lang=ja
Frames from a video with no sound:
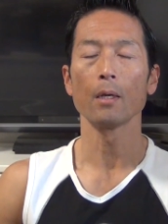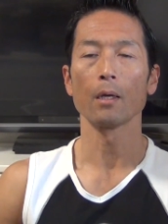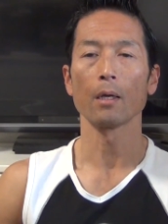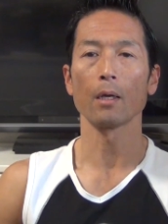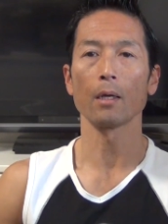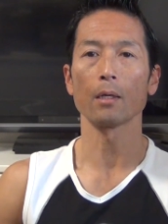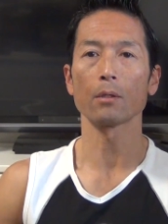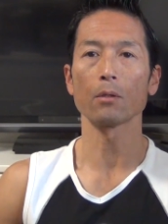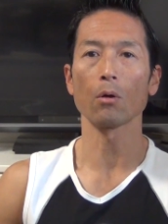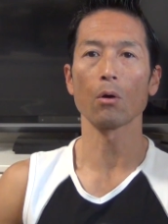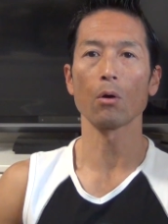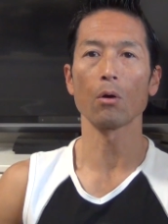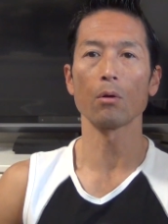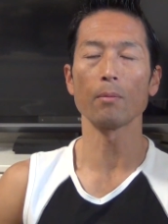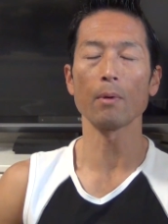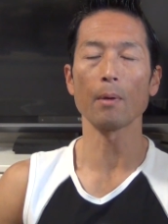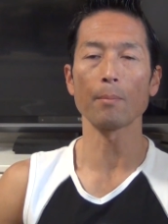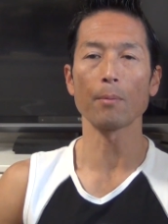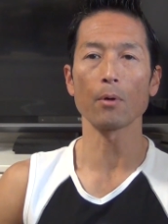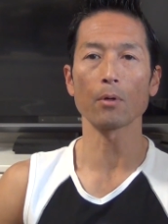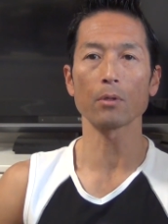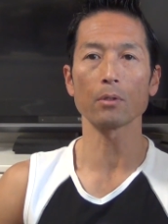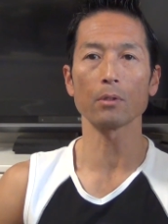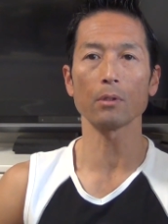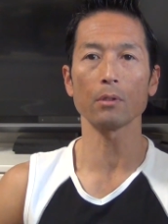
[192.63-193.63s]
えっ、ー、と、まあ、
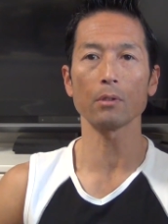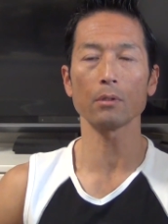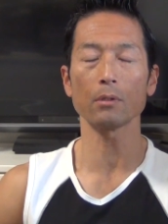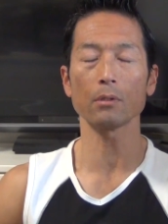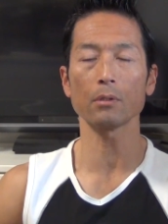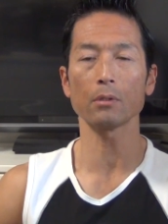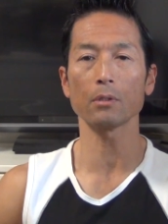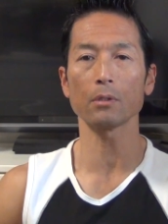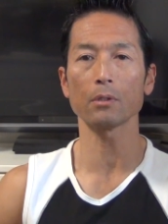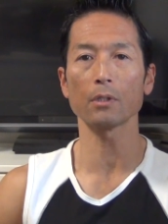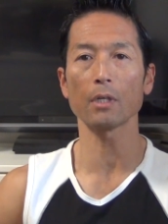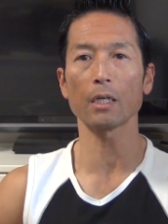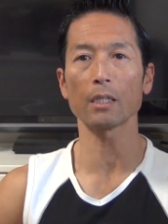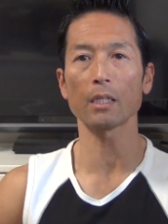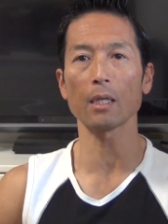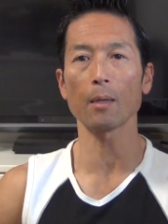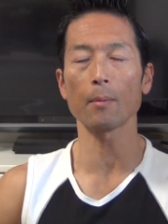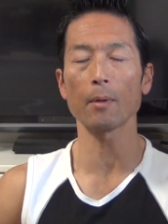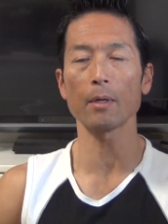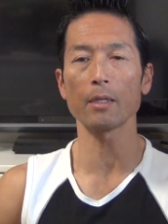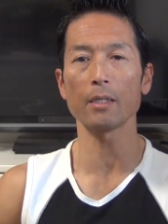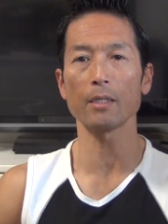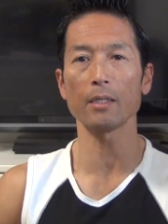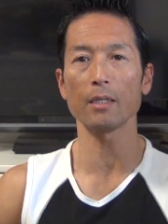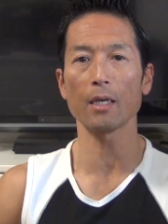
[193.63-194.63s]
僕がた
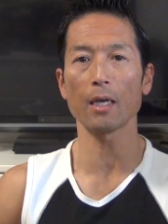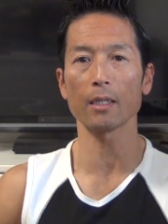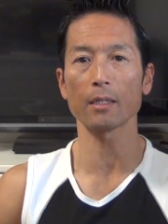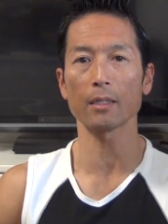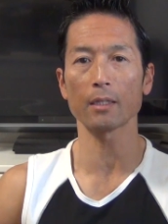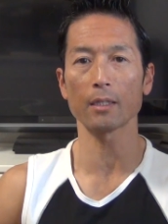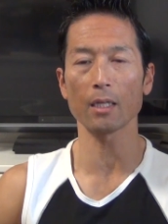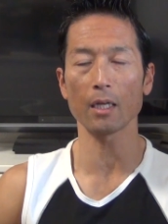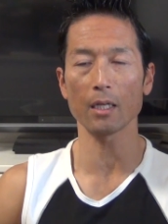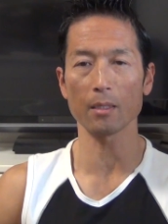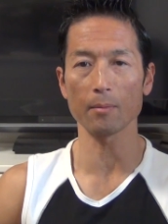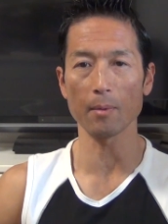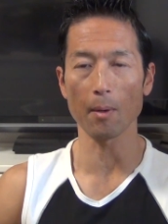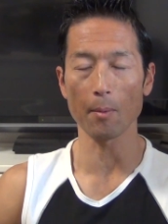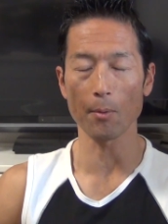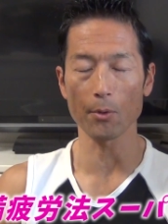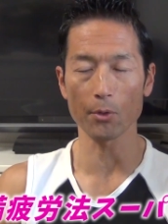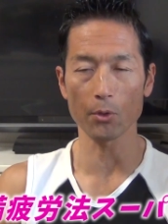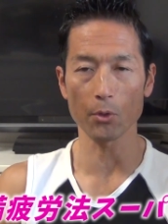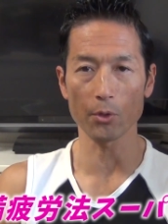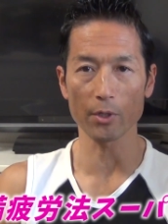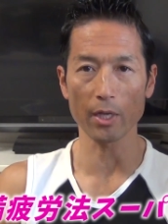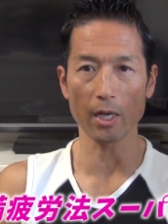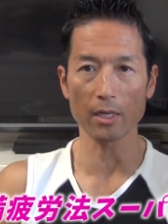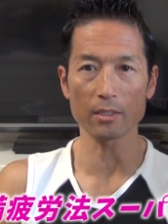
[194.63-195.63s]
まにやったり、まあ、
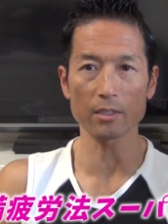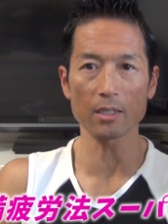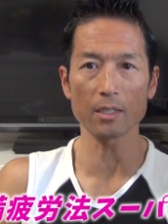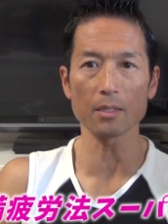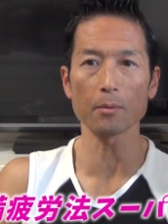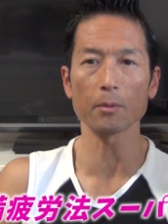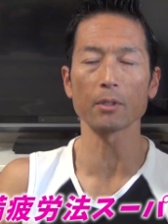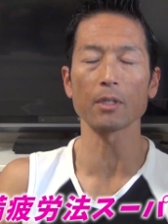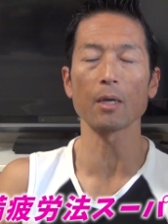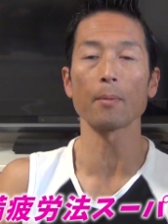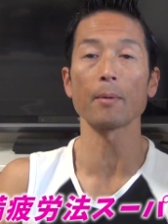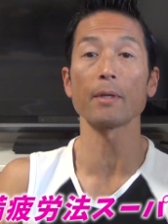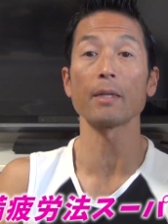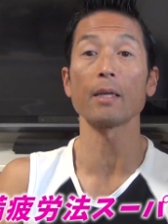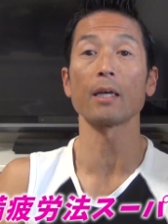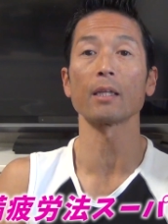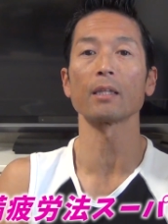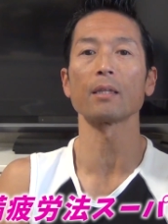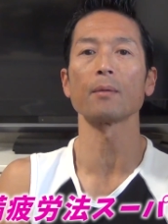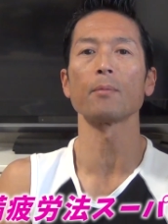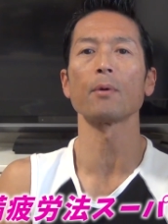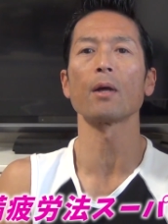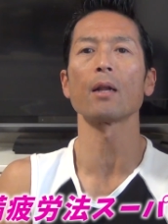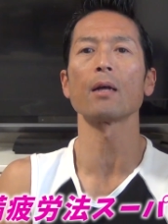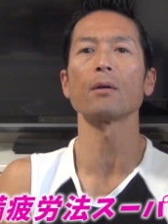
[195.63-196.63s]
僕のお客さんにもたまに
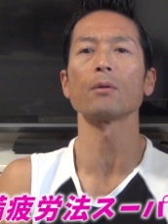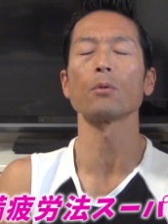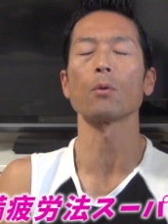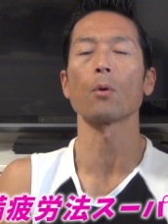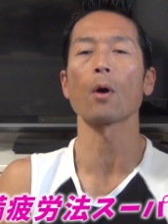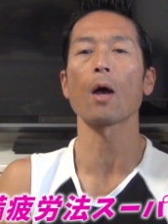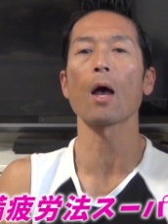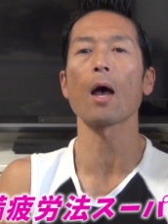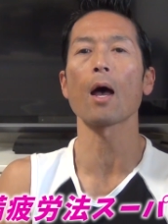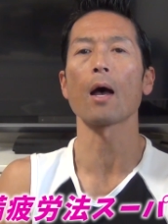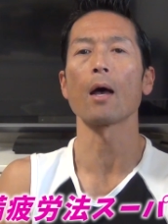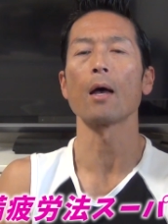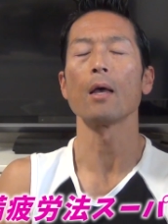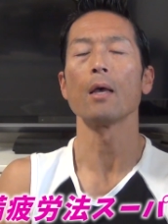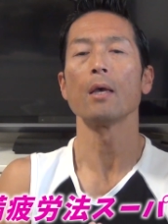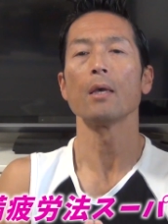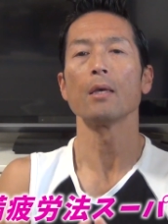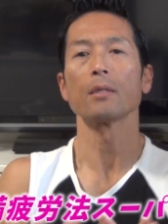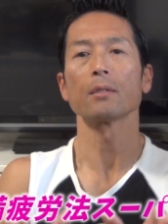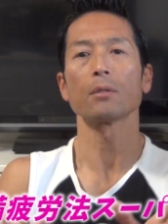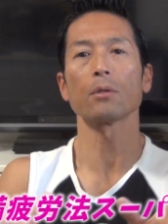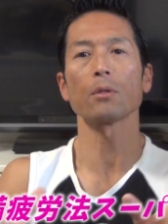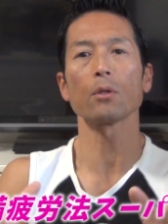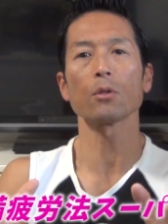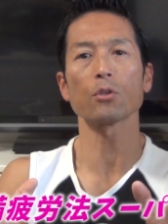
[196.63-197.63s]
やってもらうのが、
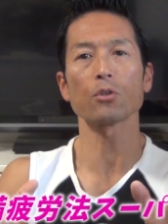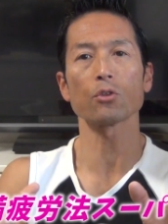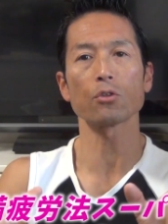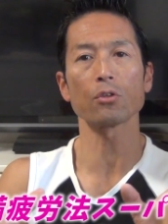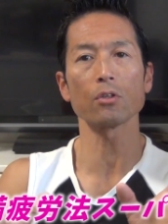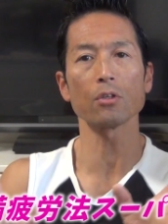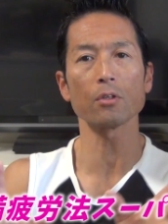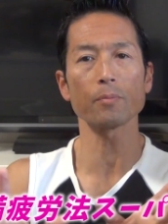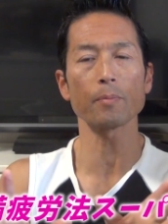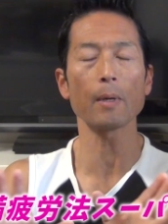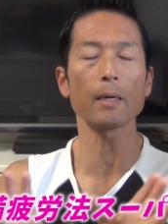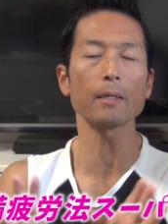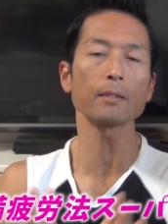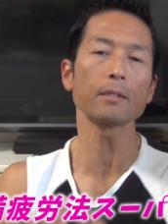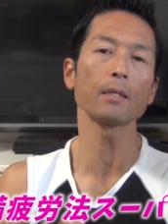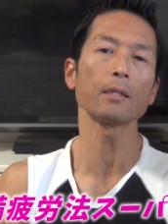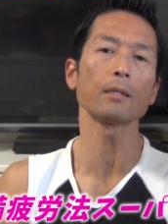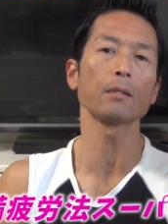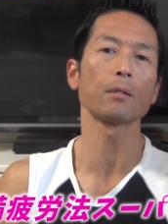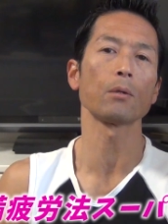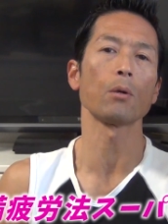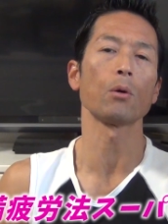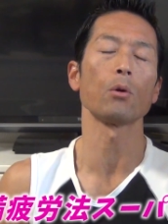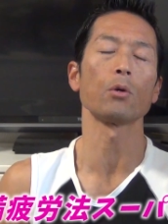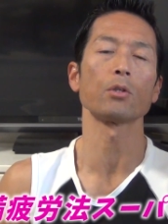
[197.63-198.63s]
それを
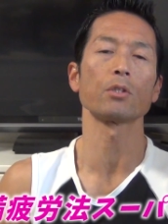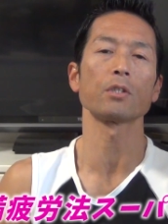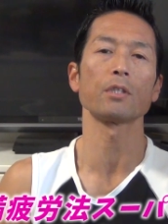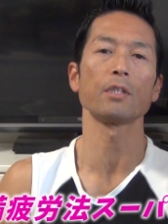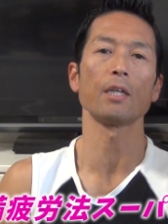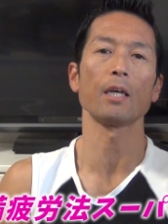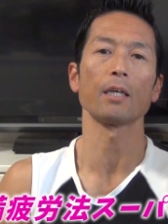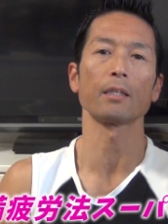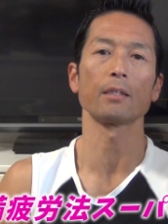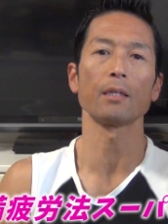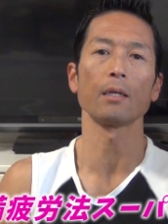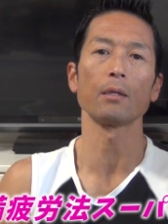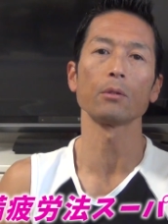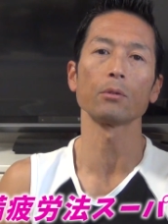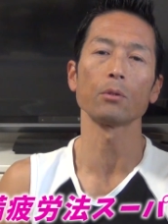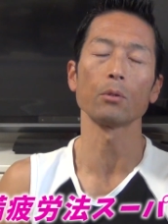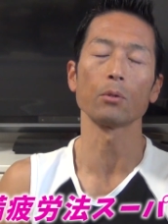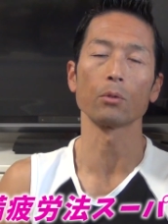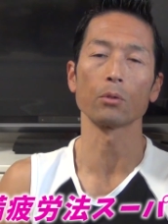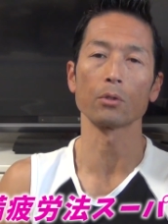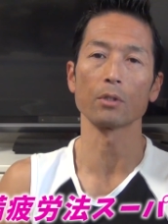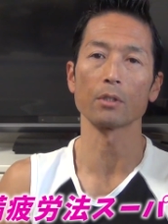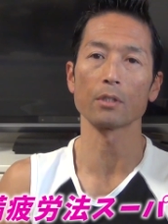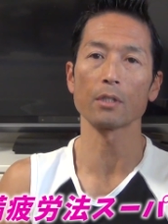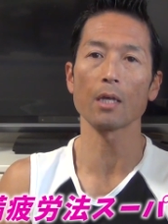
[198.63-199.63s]
スーパーセットの方式でやっていくと
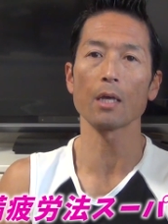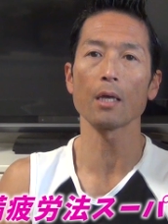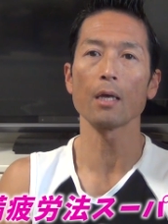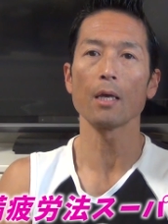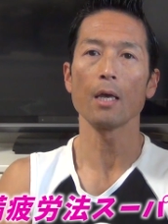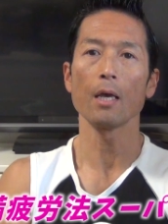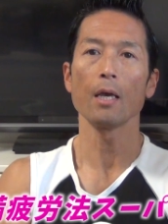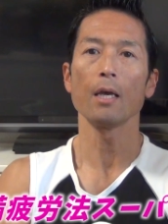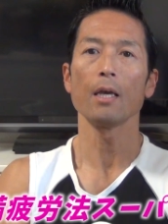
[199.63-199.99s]
いうことですね。